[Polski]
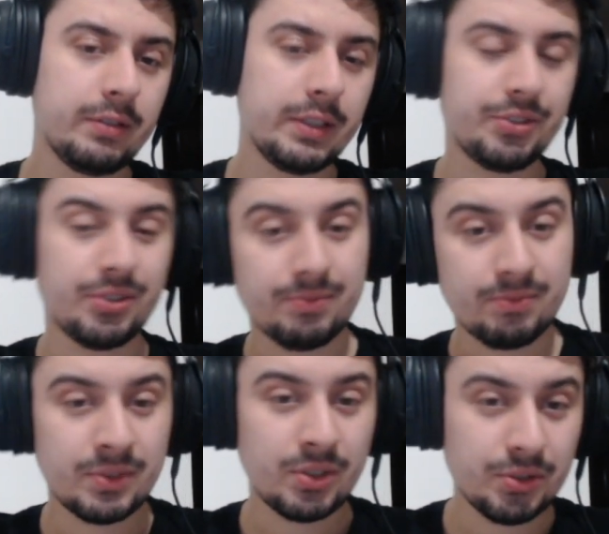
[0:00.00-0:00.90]
Wiecie,
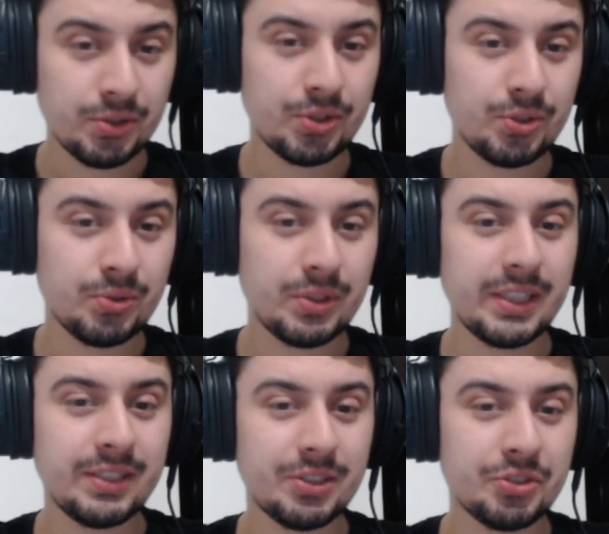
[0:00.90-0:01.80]
coś
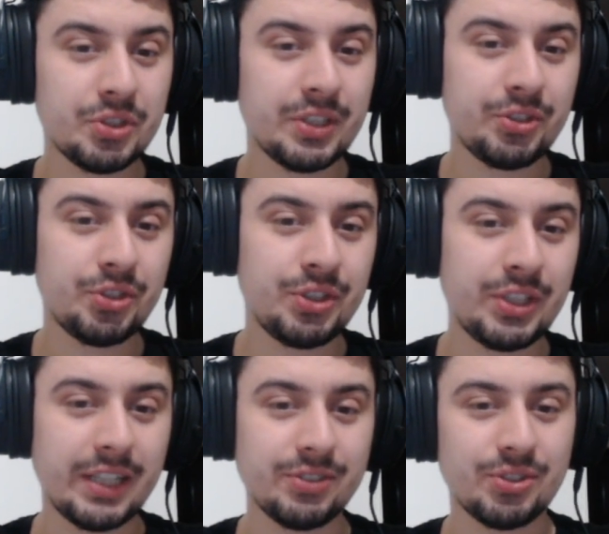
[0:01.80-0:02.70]
tutaj zaczyna się
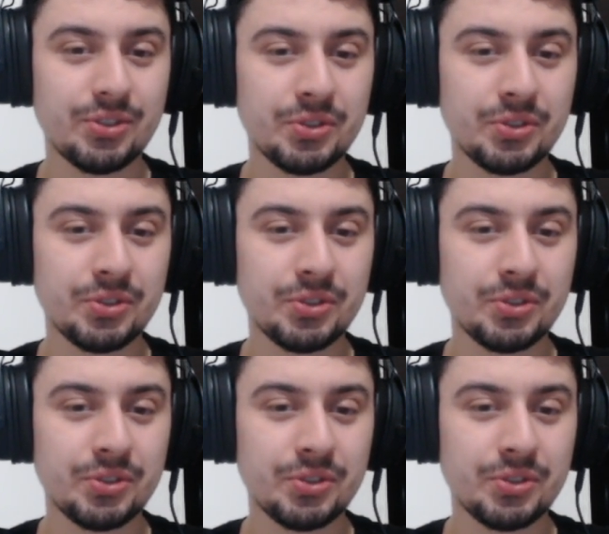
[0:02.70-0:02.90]
dziać.